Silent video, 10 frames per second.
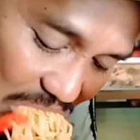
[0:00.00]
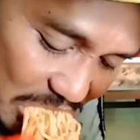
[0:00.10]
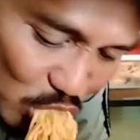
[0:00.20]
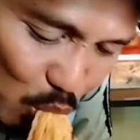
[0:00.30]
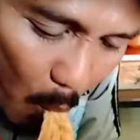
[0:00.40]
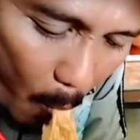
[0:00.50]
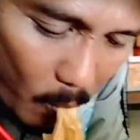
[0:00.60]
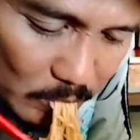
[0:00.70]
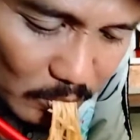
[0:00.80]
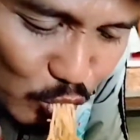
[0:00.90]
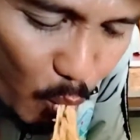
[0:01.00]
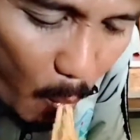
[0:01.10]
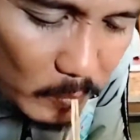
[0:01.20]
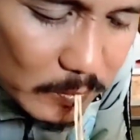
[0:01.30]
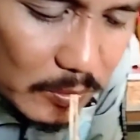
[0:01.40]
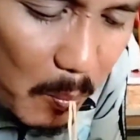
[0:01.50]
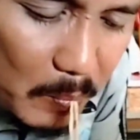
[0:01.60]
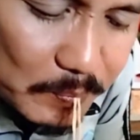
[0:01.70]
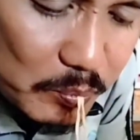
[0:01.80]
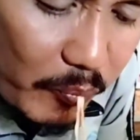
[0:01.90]
mie nya mie nya aja sampai
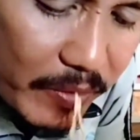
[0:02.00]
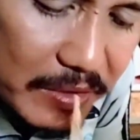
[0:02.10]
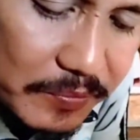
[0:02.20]
penuh